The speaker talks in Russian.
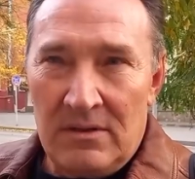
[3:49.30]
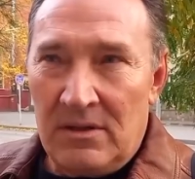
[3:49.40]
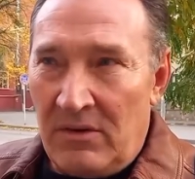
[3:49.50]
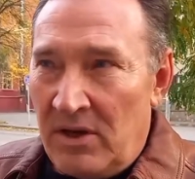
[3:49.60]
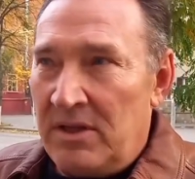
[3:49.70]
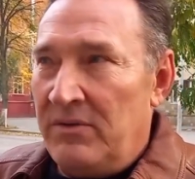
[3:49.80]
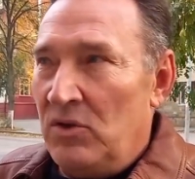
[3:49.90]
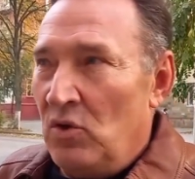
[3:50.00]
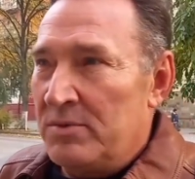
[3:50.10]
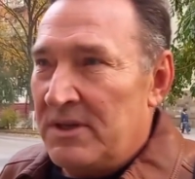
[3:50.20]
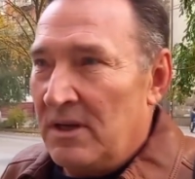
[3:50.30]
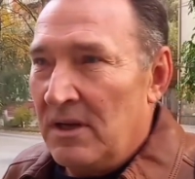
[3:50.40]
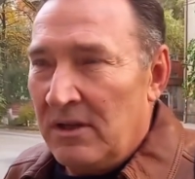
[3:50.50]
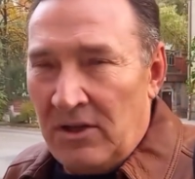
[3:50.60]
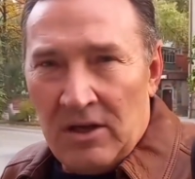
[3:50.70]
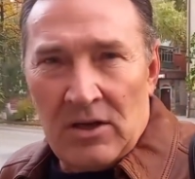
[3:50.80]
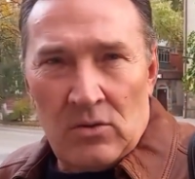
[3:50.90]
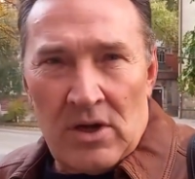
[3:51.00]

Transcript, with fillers: Давайте вернемся к Гитлеру,